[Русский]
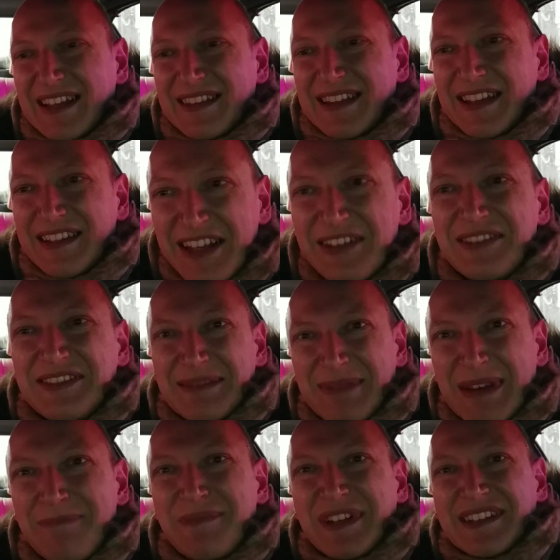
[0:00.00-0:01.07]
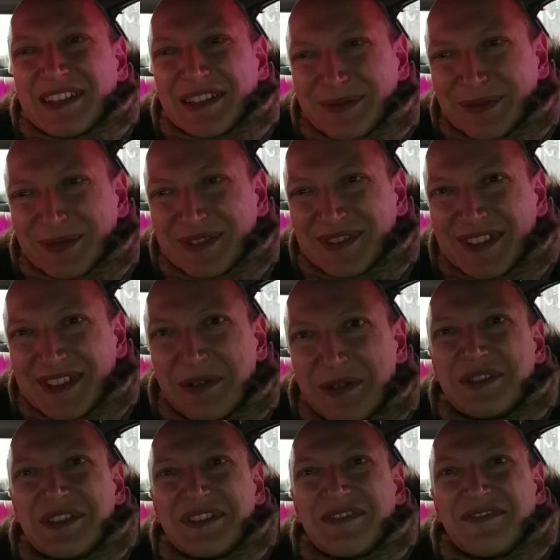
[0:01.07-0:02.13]
Надеюсь, тебе передадут. Я
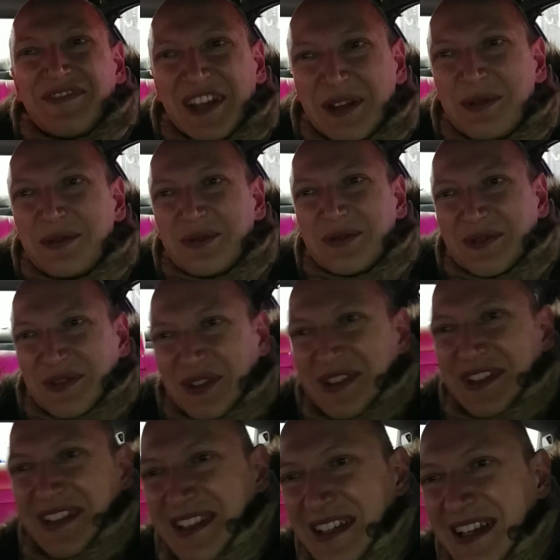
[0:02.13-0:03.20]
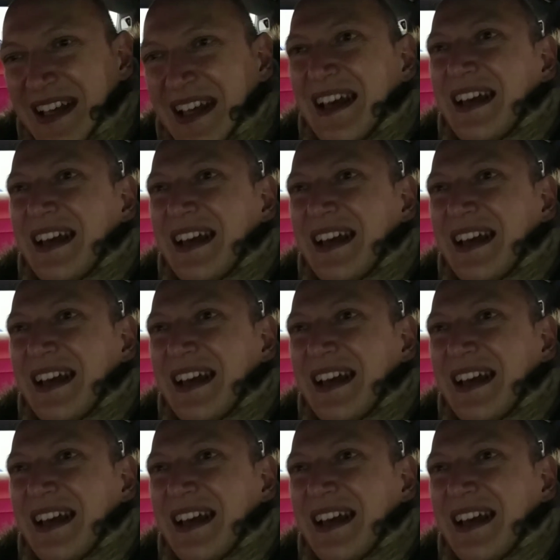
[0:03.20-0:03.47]
очень верю, что все-таки